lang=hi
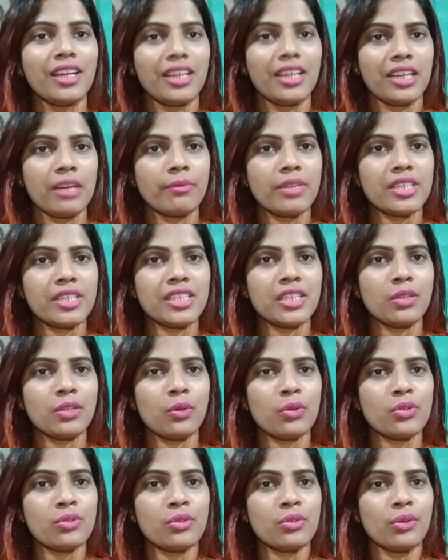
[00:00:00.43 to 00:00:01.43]
नमस्ते
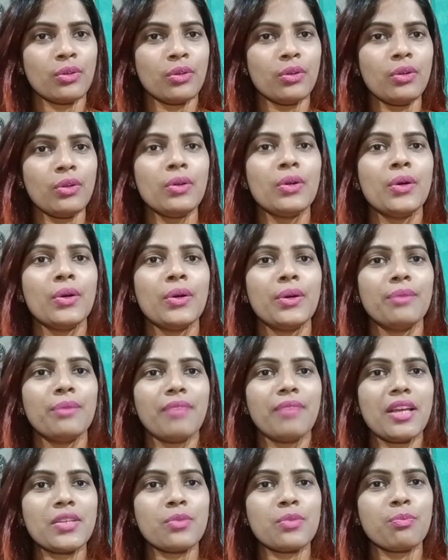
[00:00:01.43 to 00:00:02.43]
दोस्तों
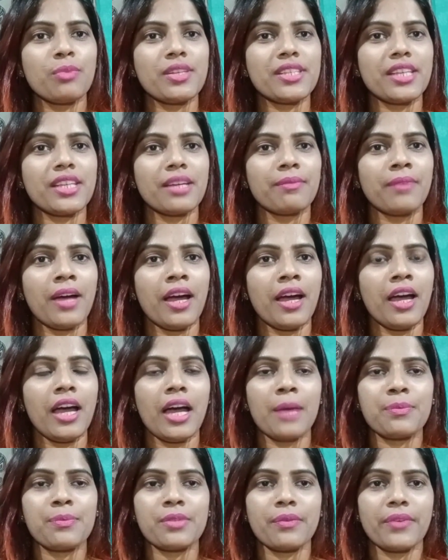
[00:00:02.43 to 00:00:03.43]
मैं सुमन शर्मा
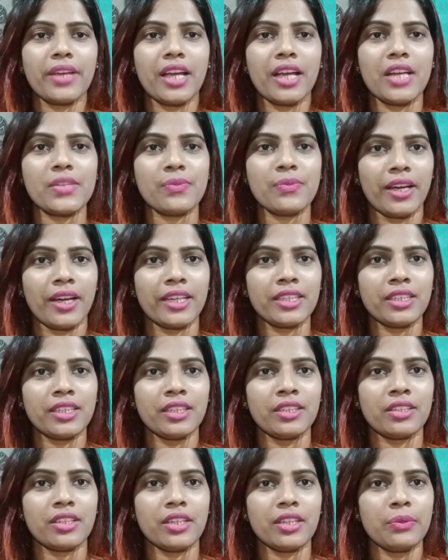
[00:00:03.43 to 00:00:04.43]
आप सभी का स्वागत
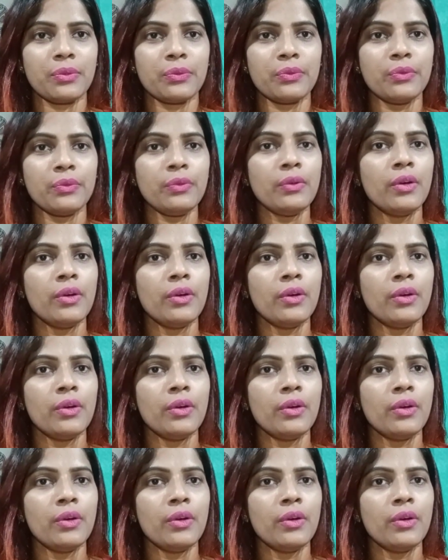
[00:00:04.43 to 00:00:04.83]
करती हूँ